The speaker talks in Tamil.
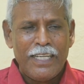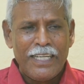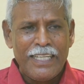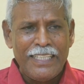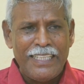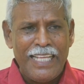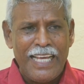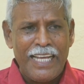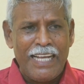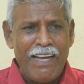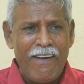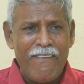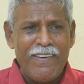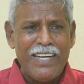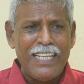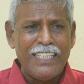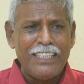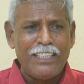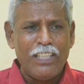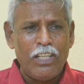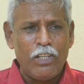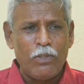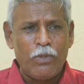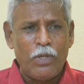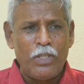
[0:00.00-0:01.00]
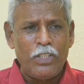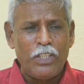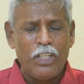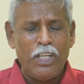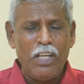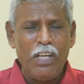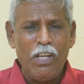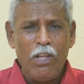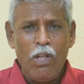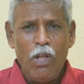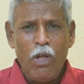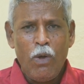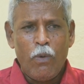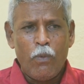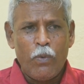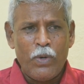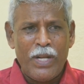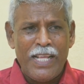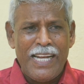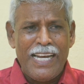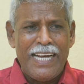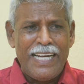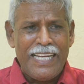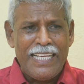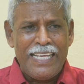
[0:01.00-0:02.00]
இதை கவனத்தில் கொண்டு
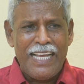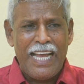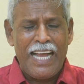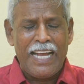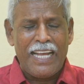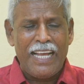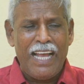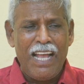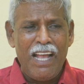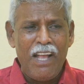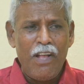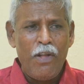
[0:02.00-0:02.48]
உடனடியாக